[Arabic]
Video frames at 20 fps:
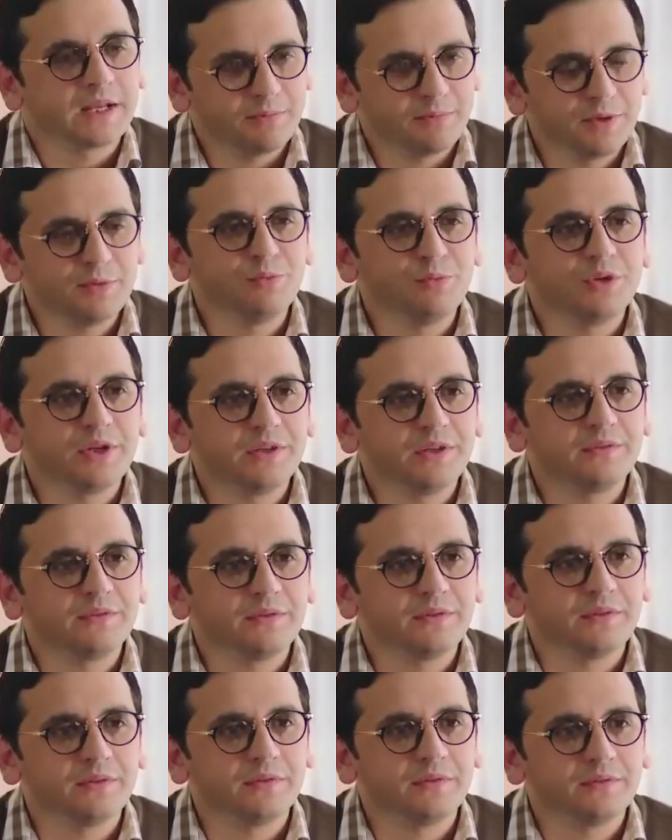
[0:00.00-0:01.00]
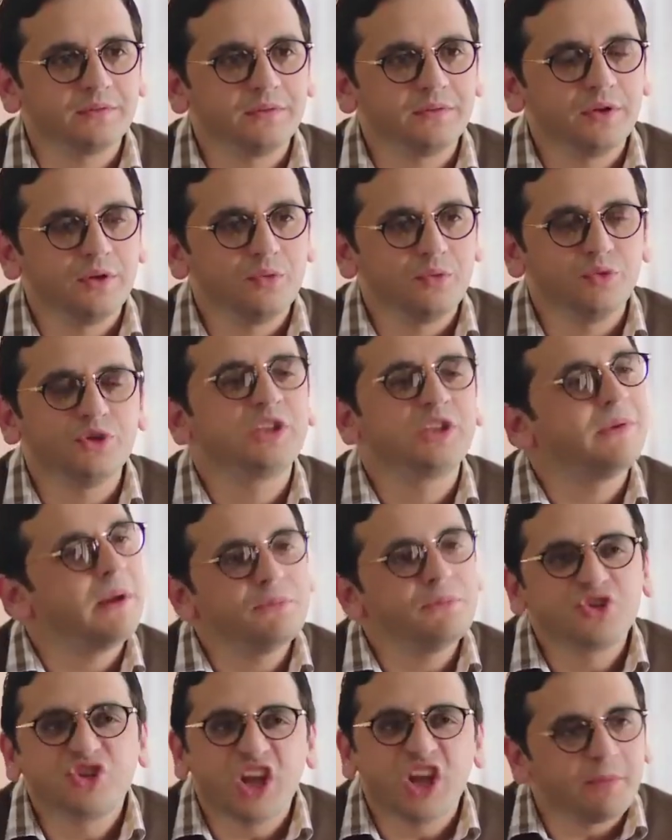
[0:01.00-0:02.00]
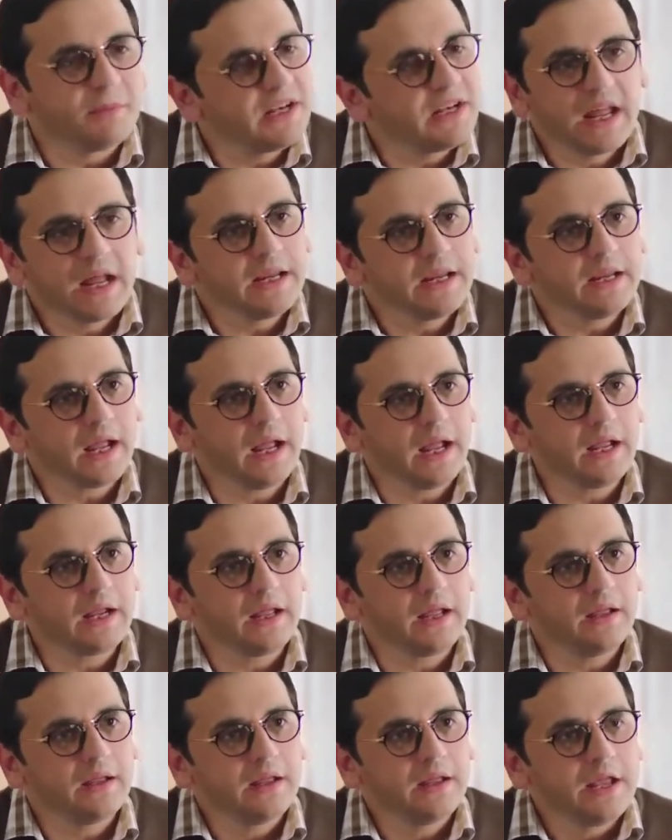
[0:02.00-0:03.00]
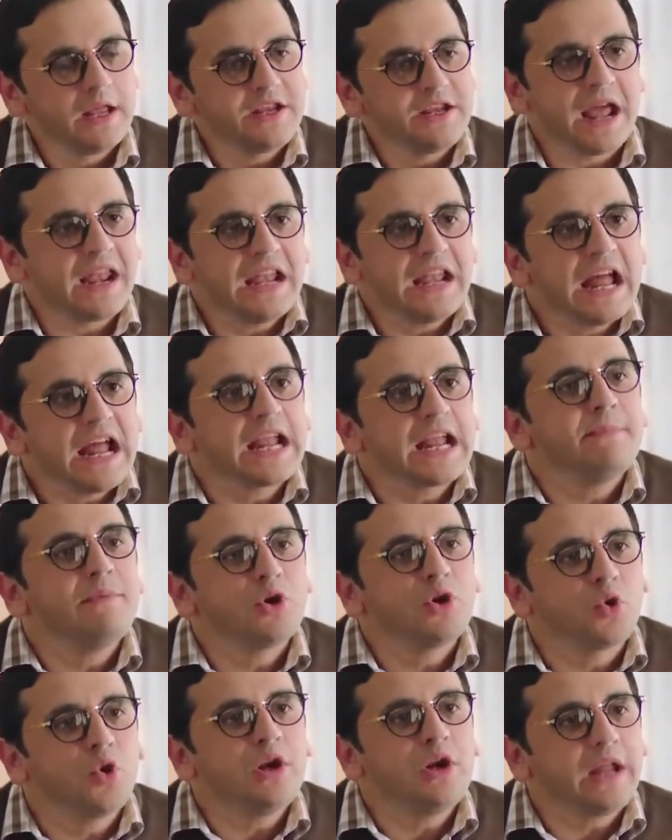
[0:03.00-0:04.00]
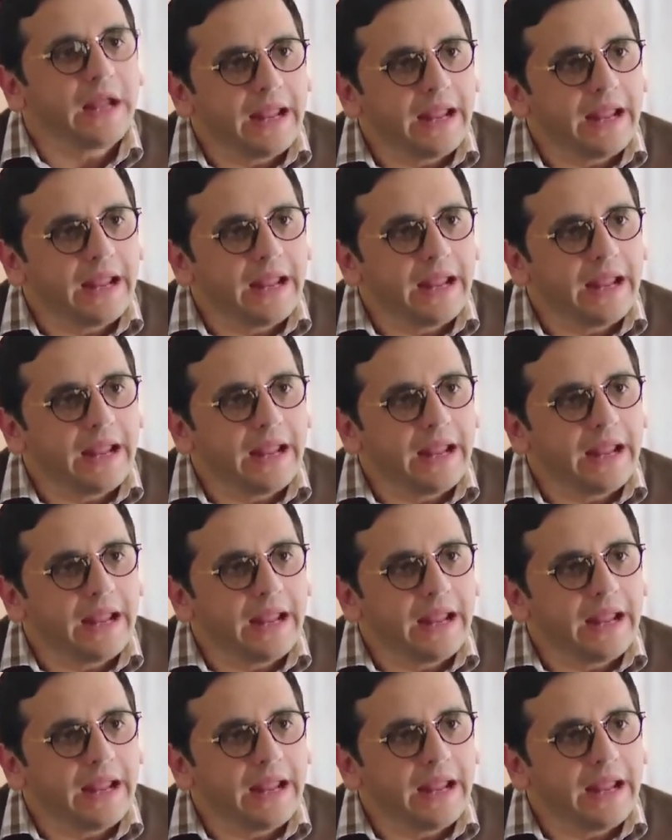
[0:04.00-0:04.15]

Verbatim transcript: اجيب لك موكيت اه وانت بقى مش تعملي اي حاجه يعني انا هجيب لك كل